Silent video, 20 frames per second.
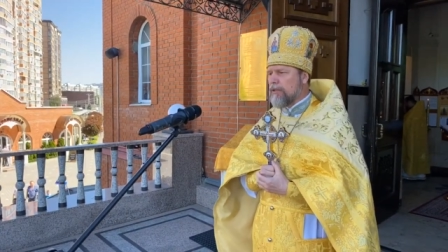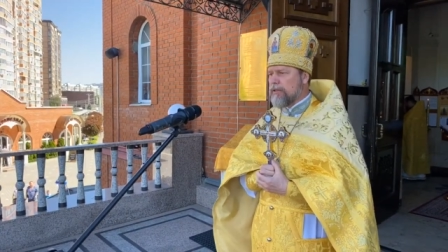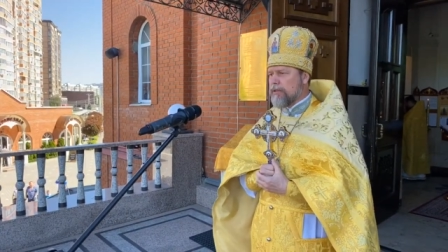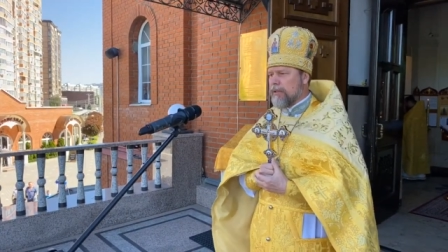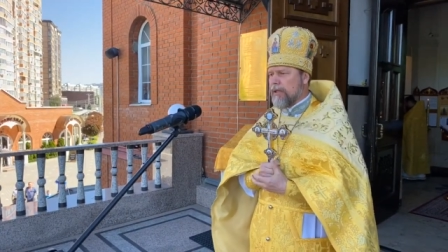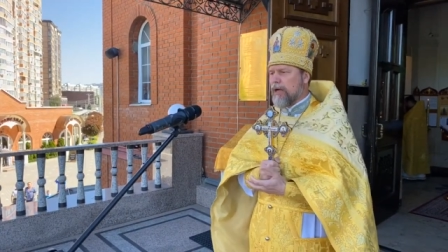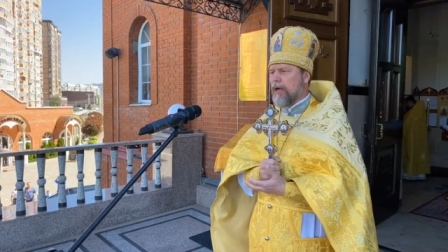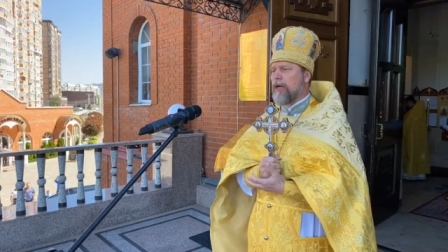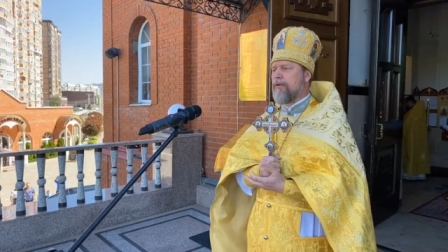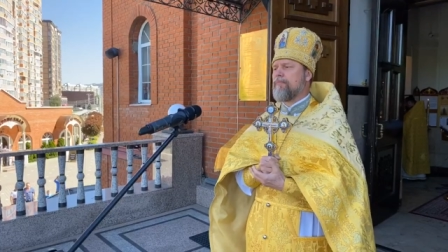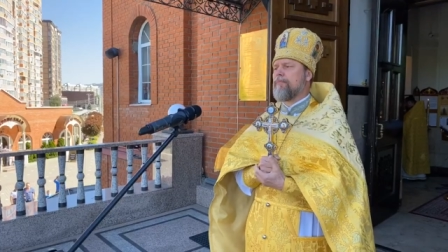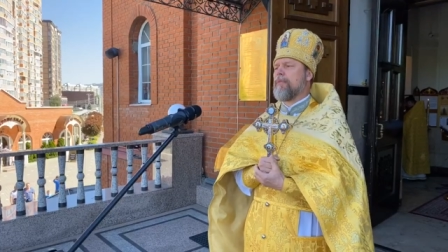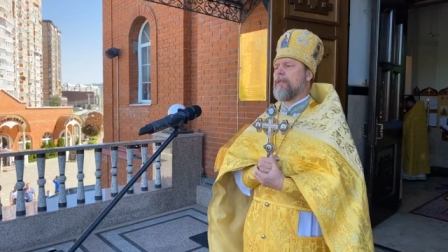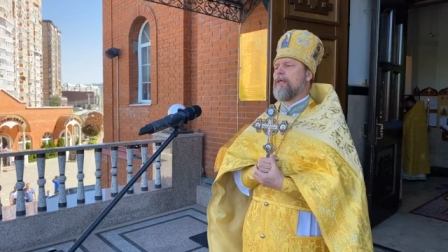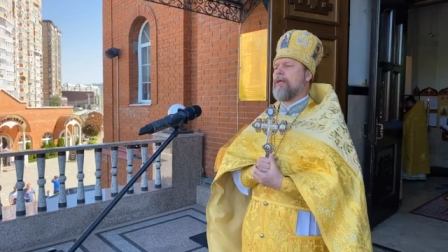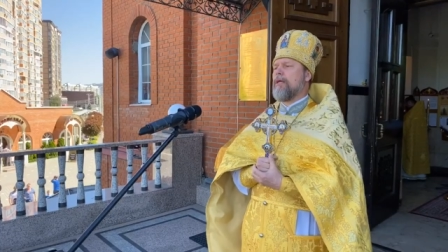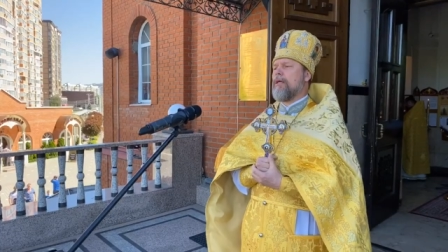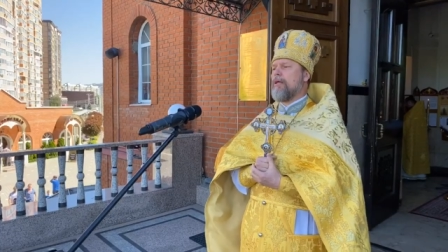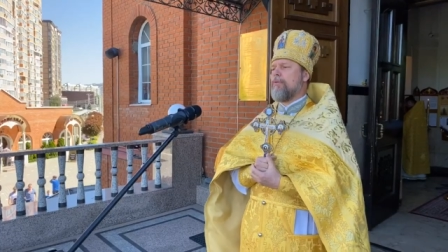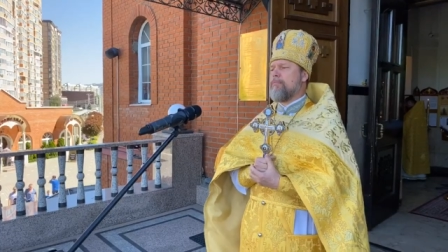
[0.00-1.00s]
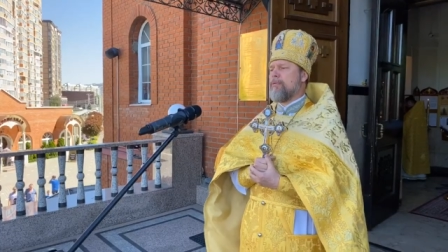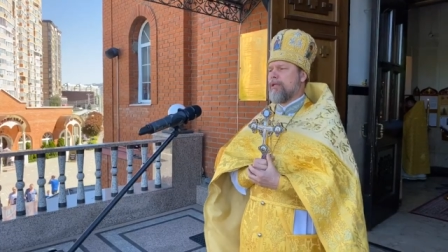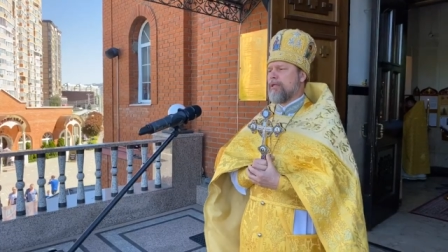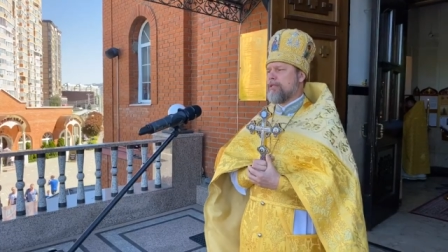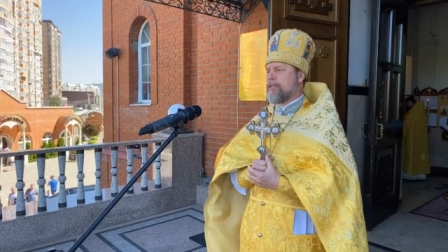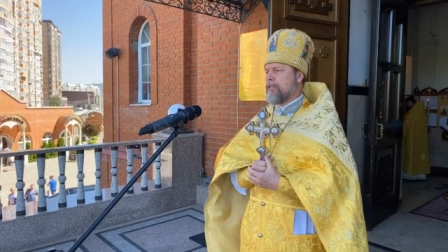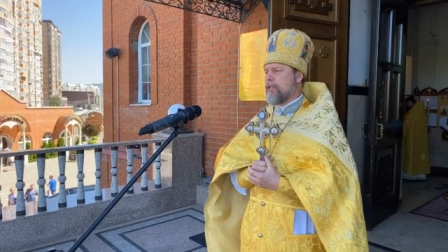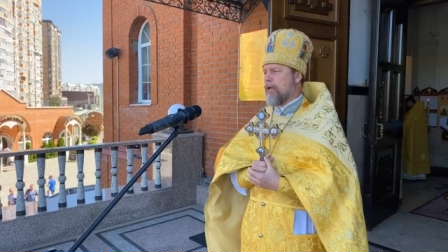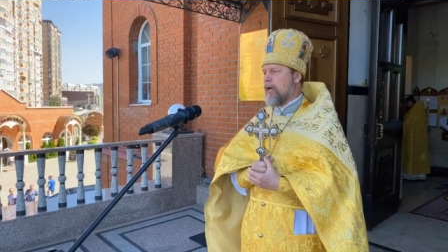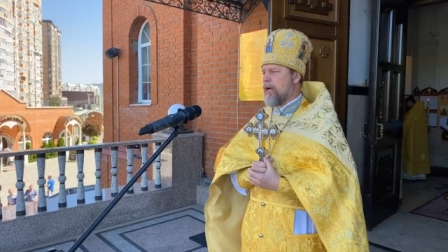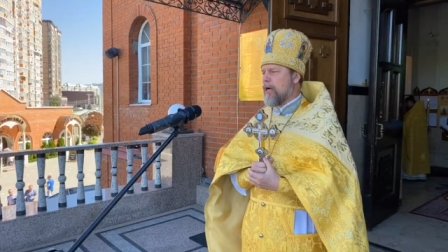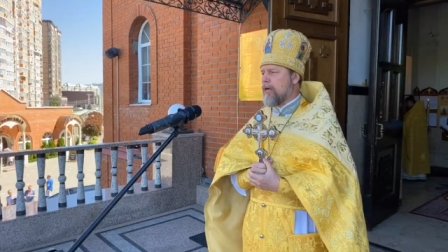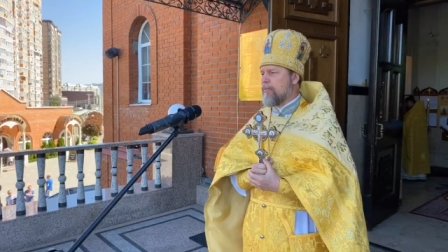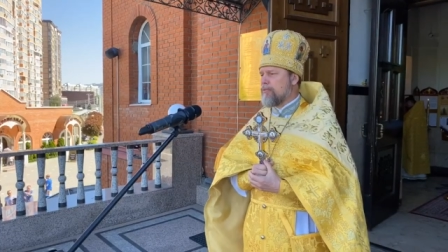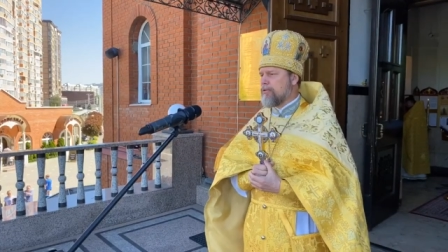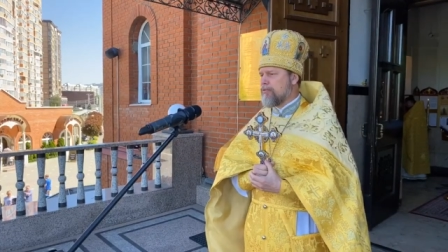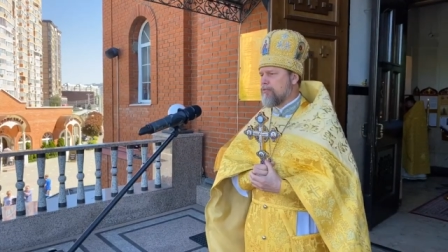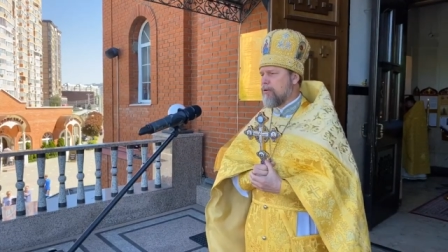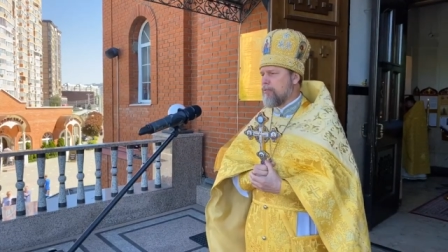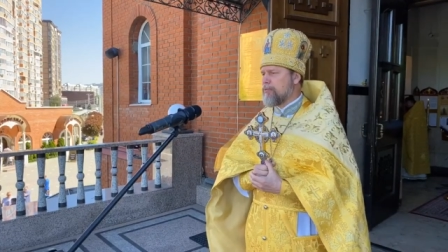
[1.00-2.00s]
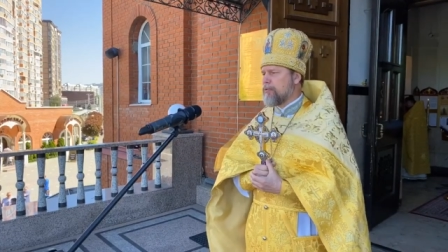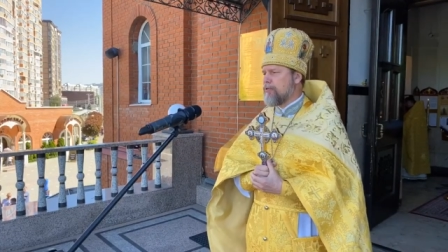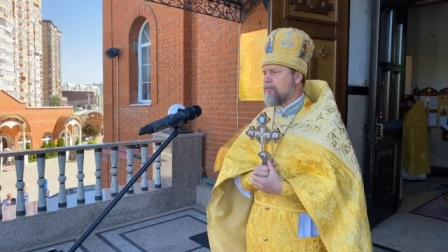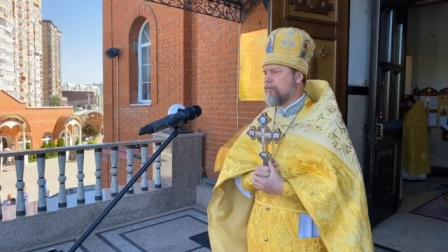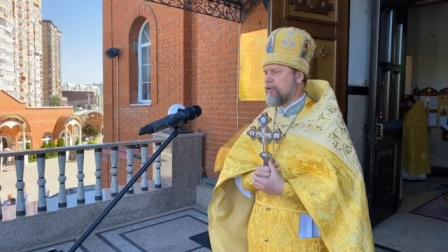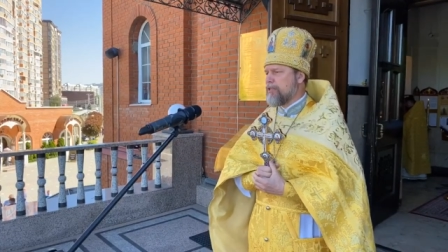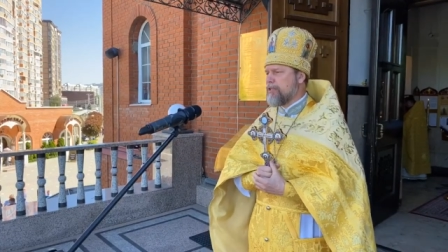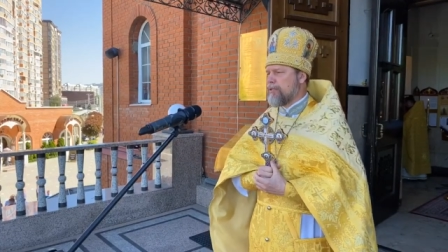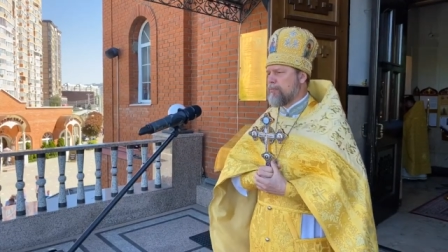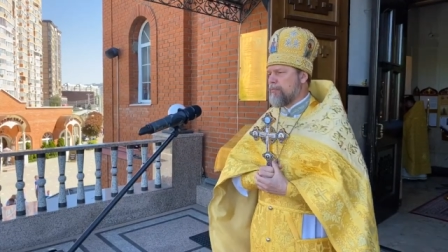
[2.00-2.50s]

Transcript: Да, перед страхом собственной